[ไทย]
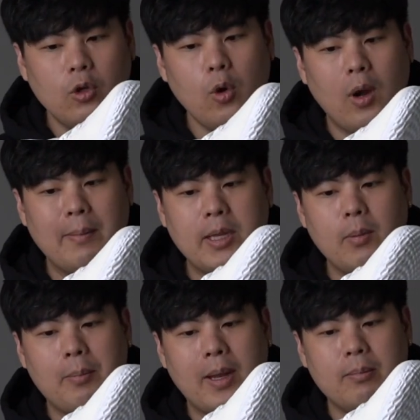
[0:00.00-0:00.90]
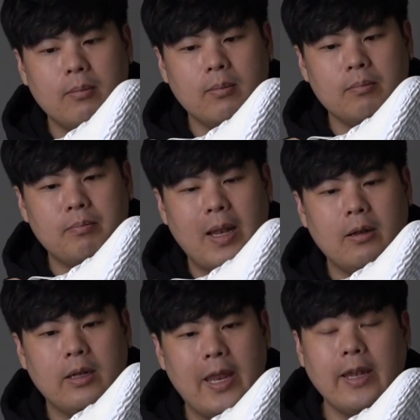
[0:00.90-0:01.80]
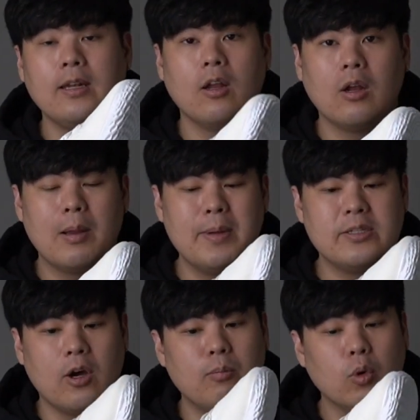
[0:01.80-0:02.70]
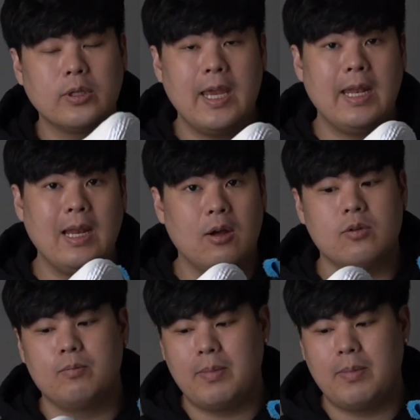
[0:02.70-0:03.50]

ด้วยความที่มันเป็นเป็นนิดเนาะแล้วเป็นซ็อกบูตี้ที่เรา